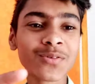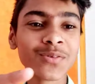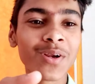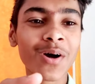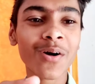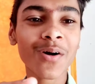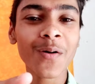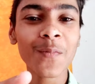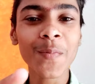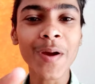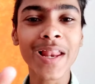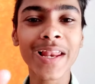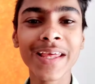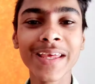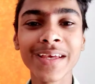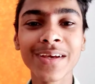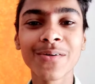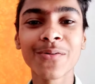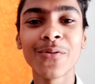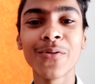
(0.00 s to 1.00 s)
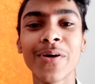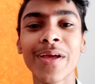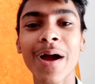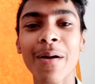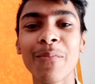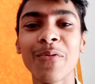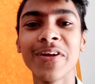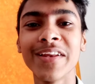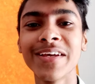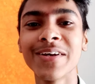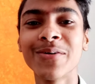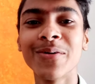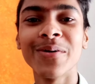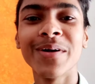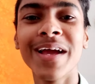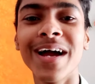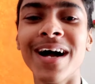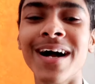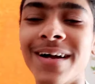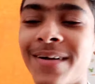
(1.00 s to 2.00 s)
सुना होगा पहले ये गोया बोली
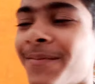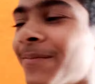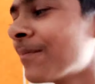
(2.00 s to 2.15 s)
गोया